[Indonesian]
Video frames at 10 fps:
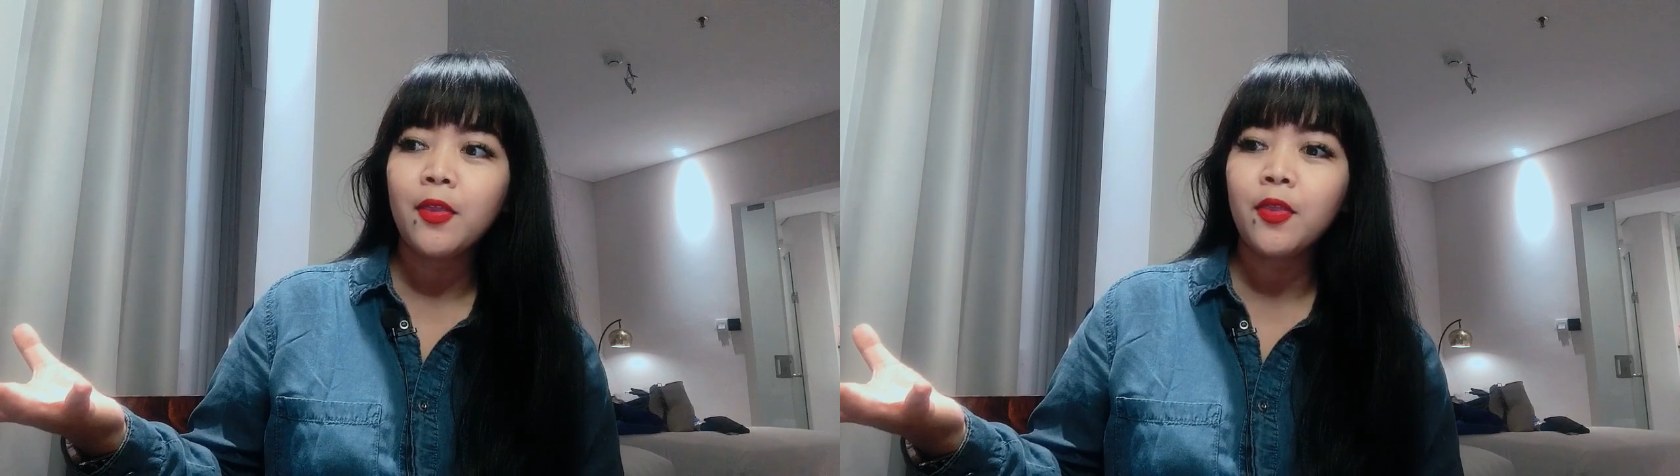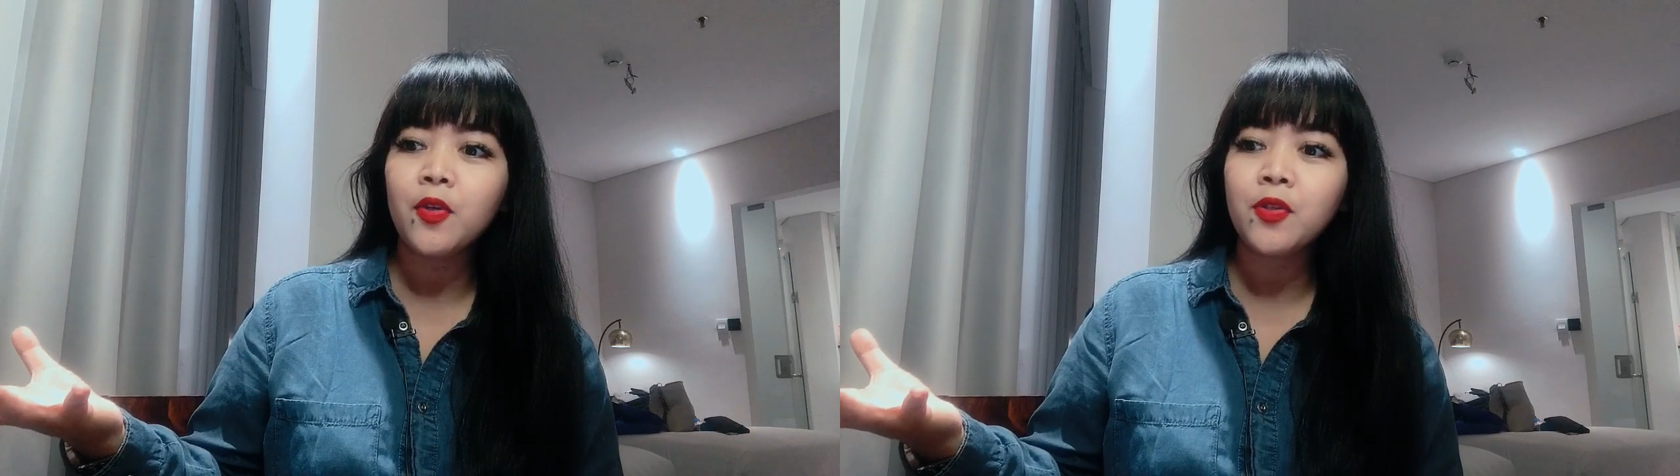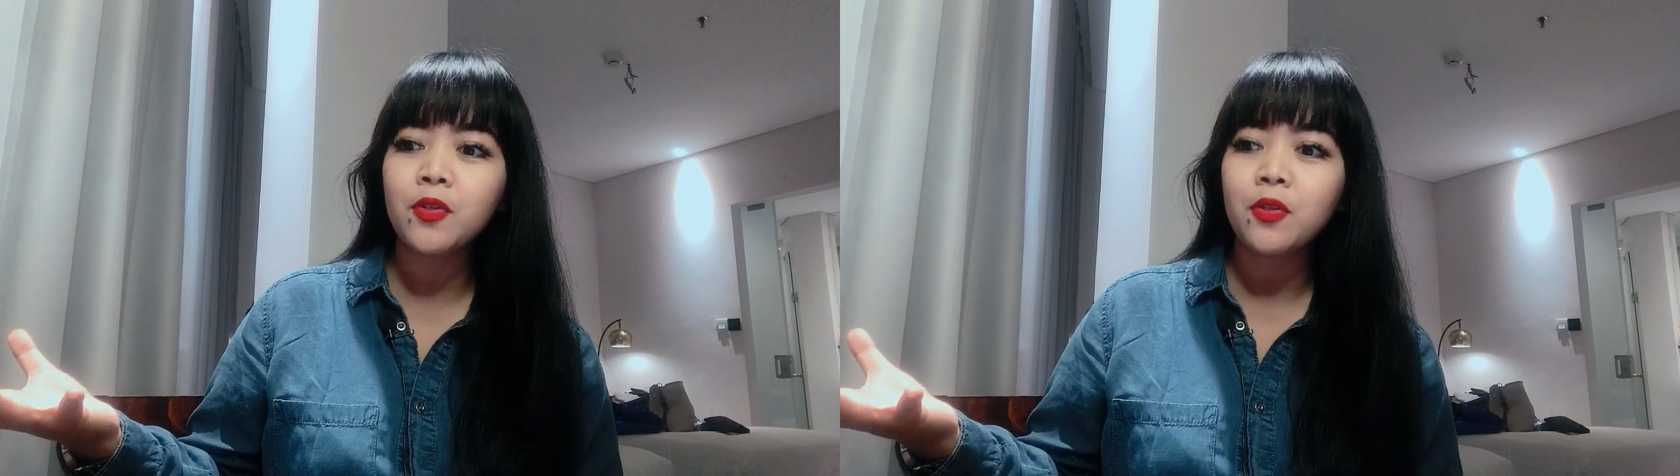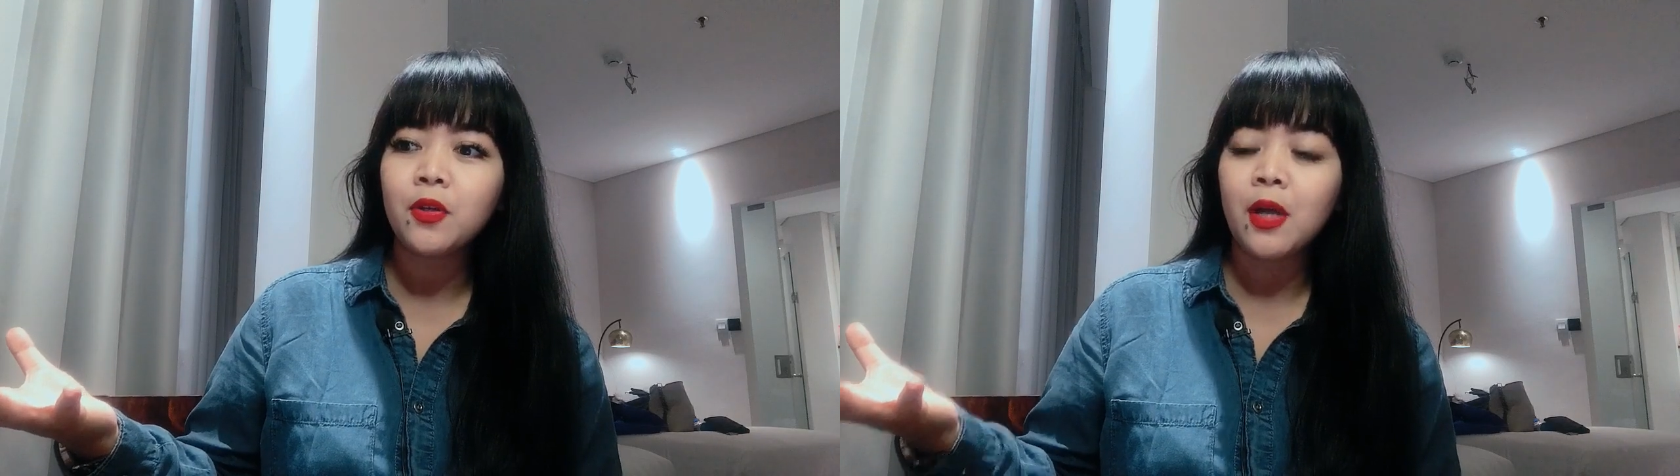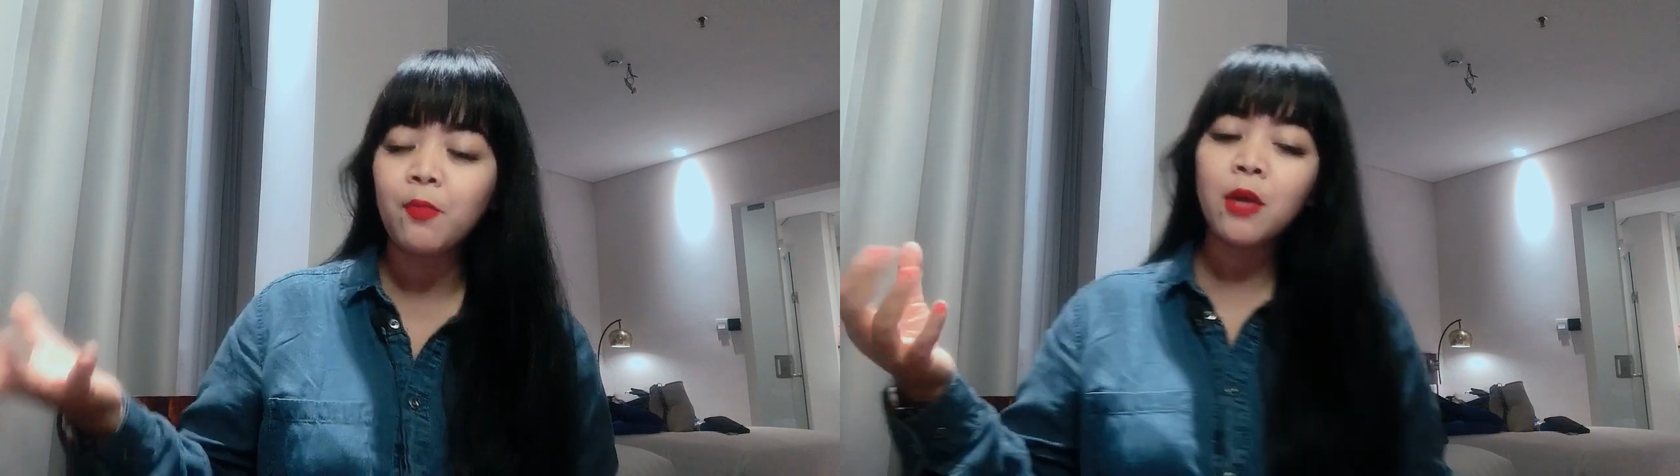terus
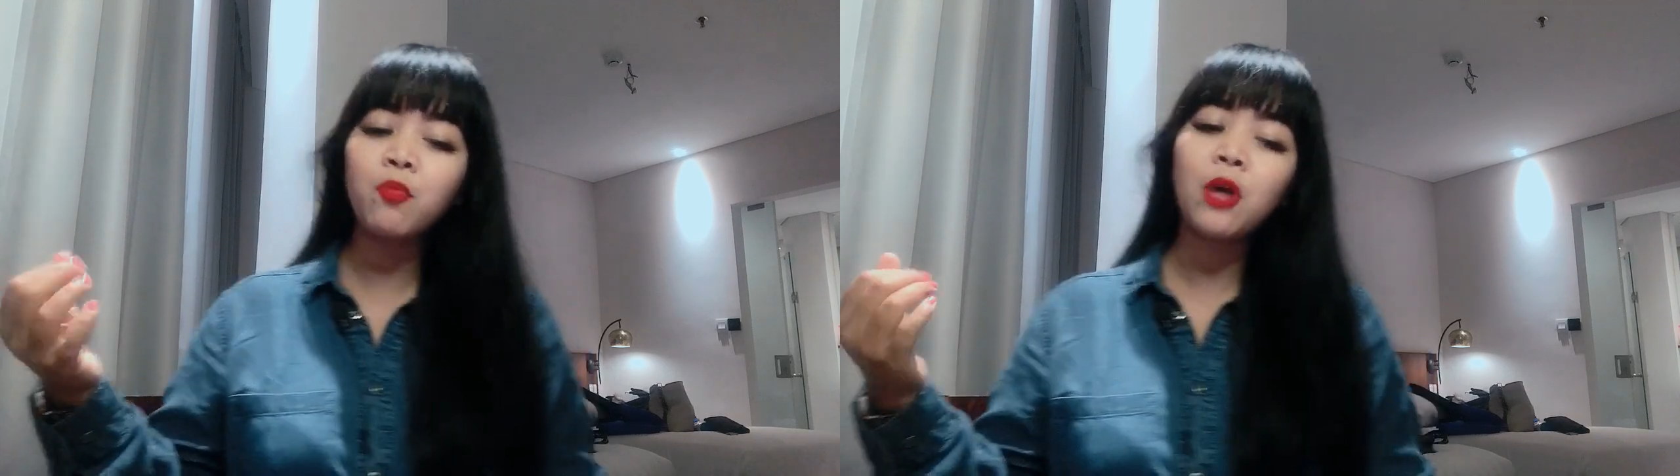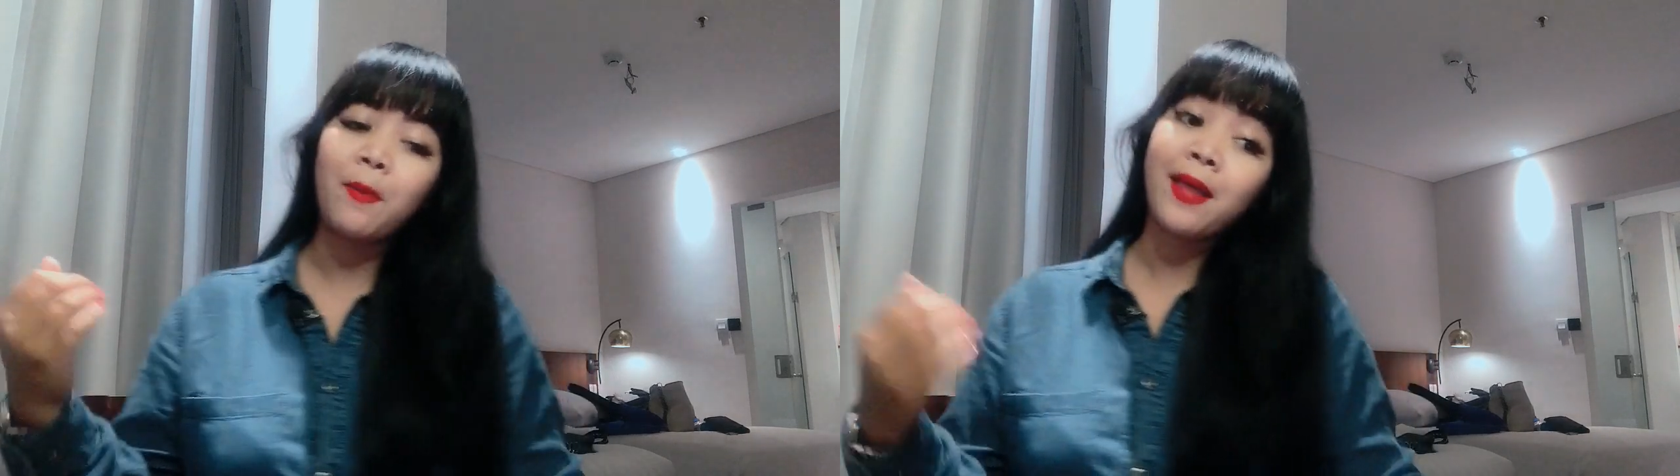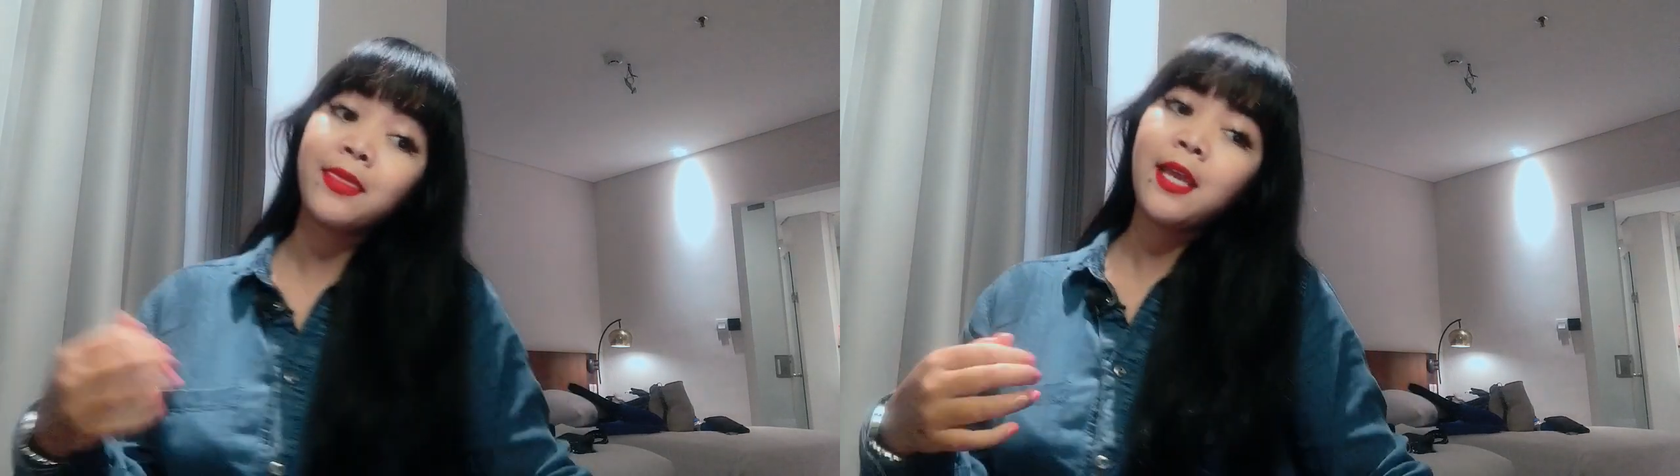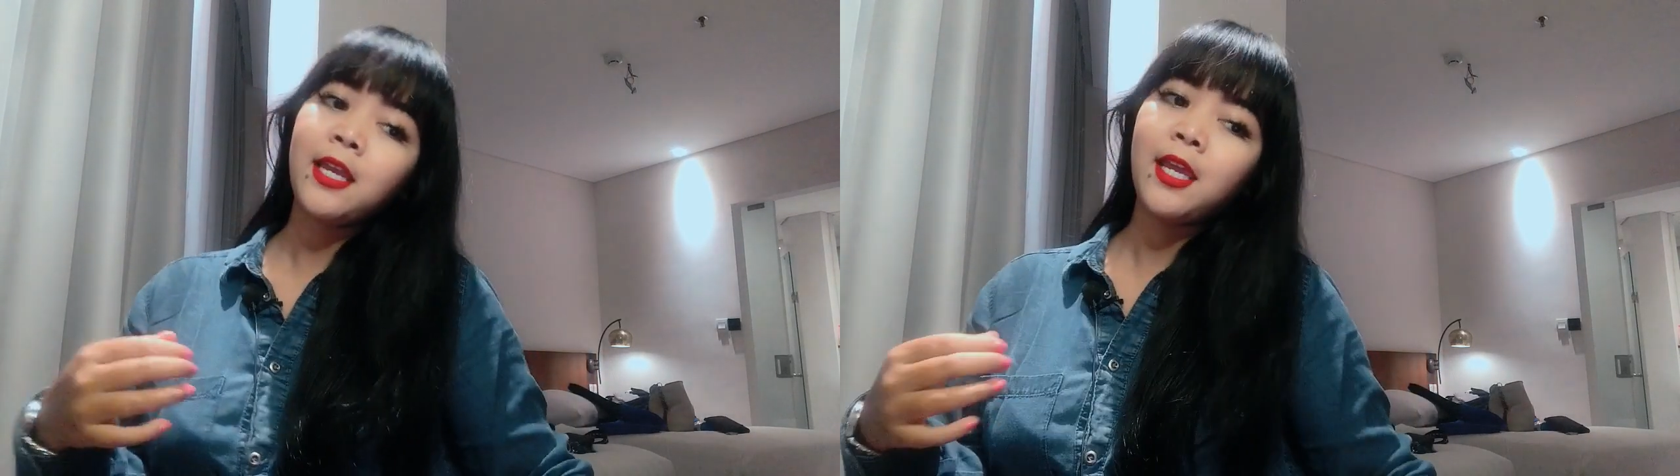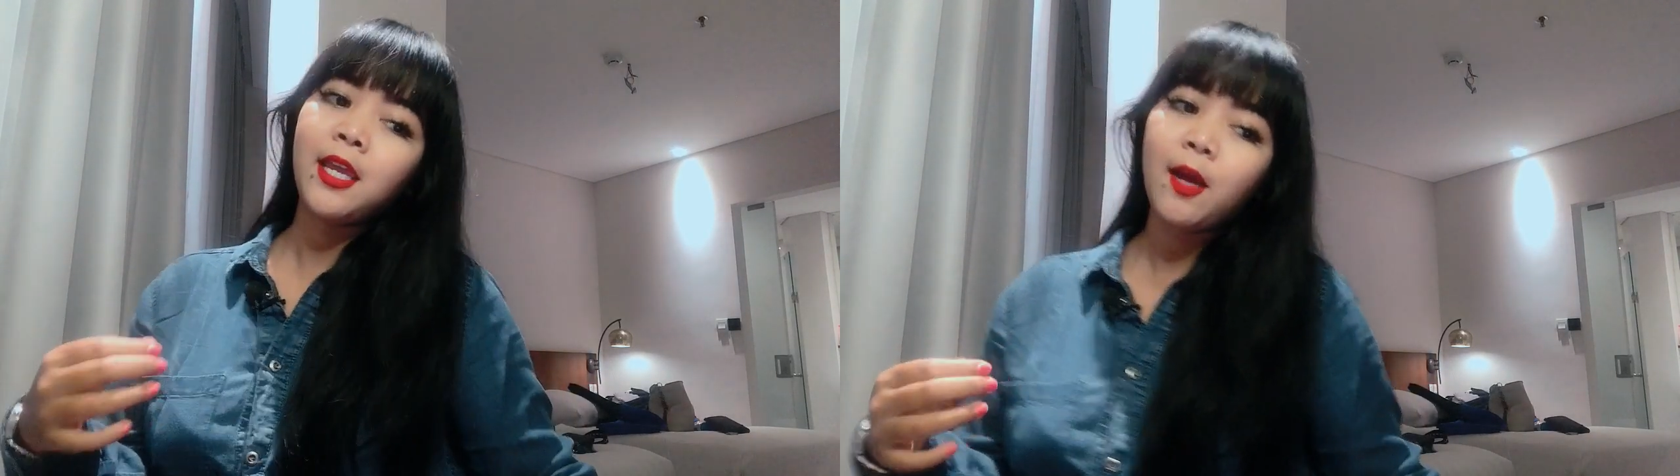kamu udah buka mata nih,